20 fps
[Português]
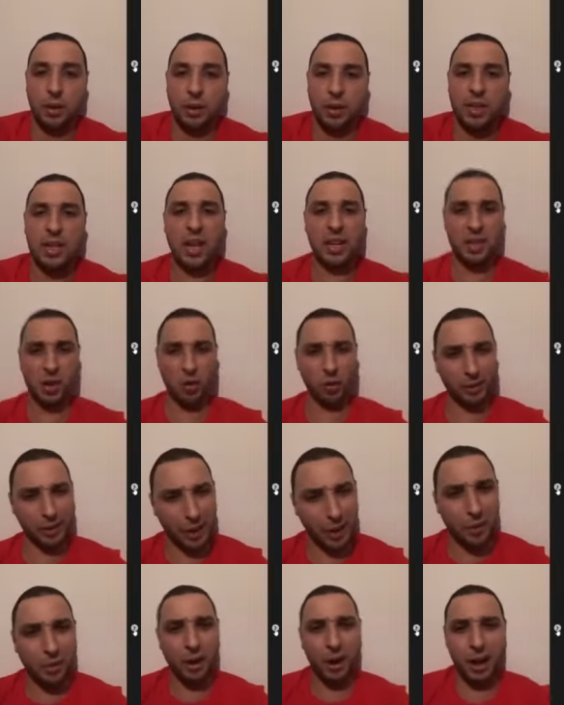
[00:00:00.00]
E aí eu
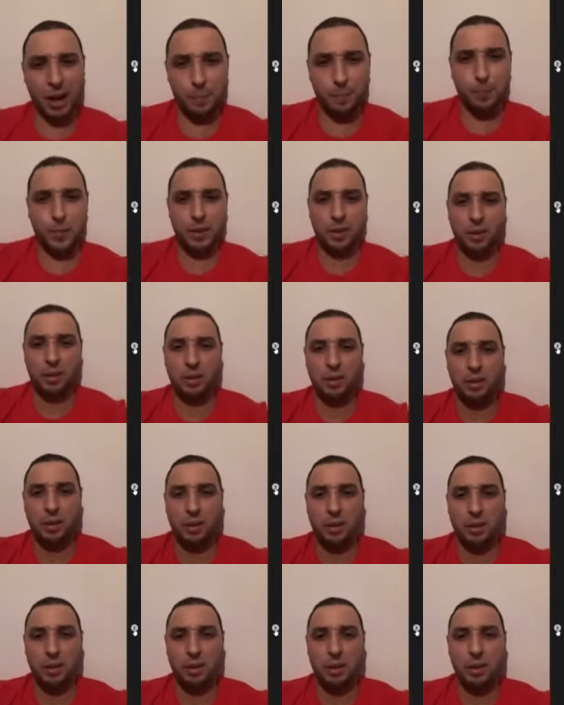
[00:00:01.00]
quero hype.
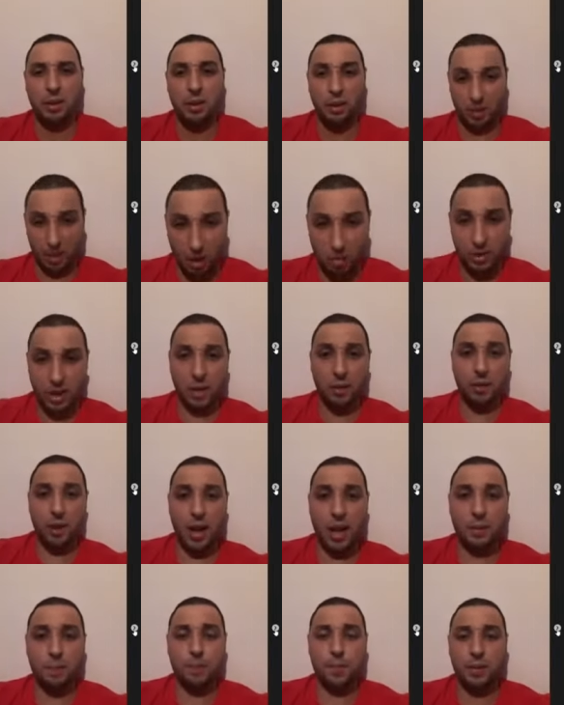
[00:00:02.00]
Eu quero
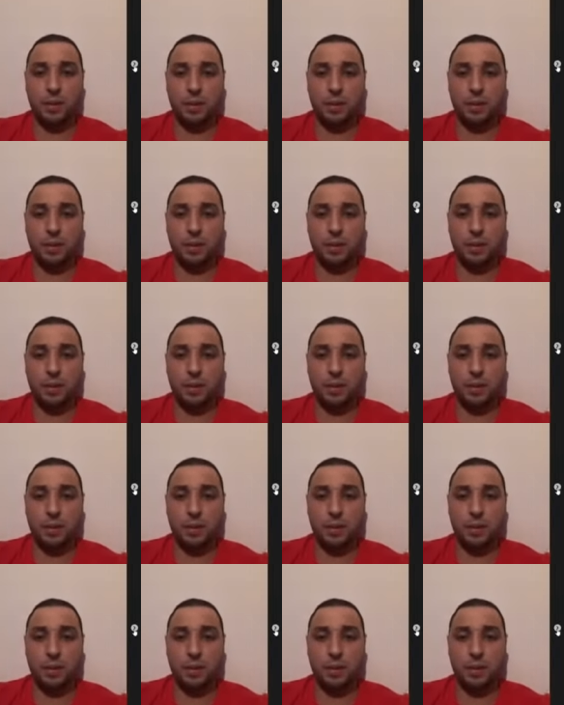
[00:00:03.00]
hype.